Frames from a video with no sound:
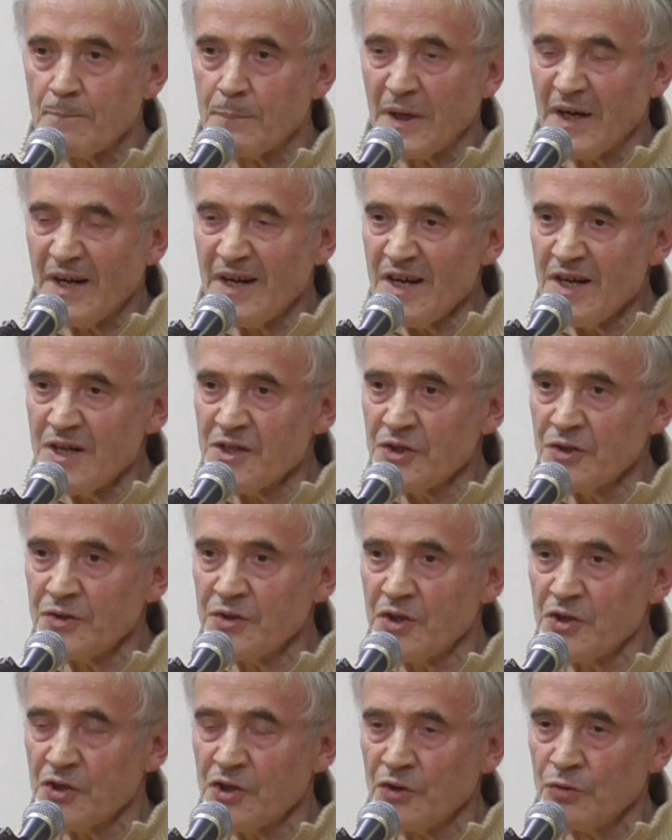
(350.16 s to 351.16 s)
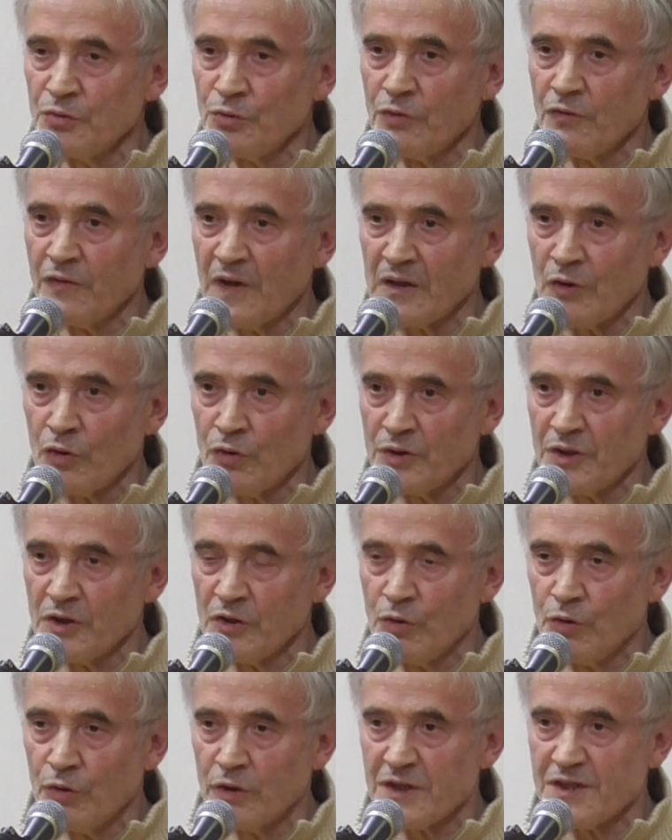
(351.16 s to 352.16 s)
Прорежет тишину вороны
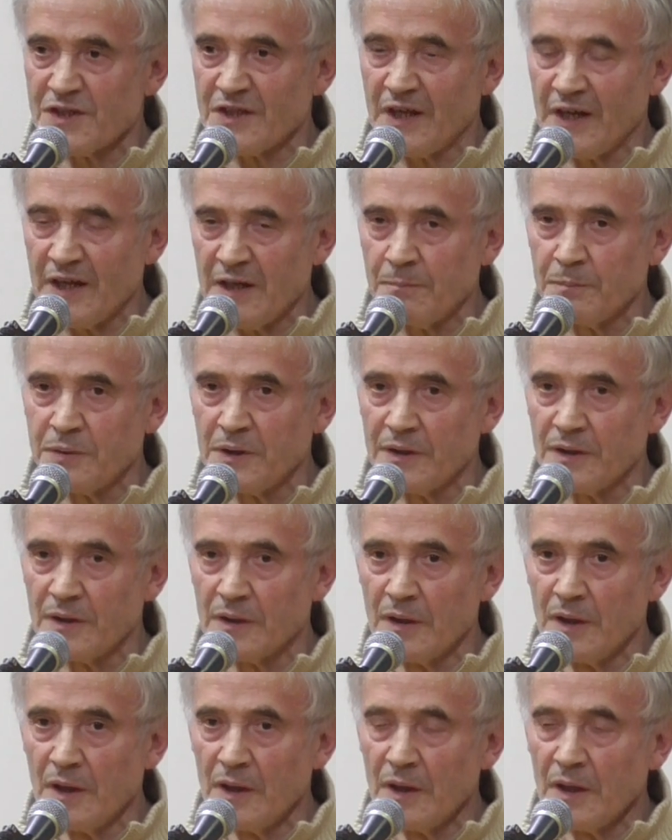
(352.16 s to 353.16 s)
голос хриплый,